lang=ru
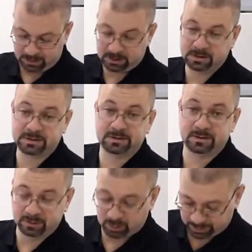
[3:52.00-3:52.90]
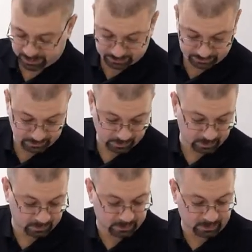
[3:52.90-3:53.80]
Единственная кнопка
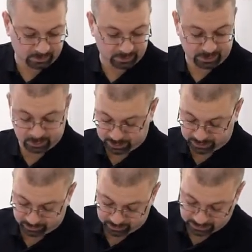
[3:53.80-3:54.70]
на приборе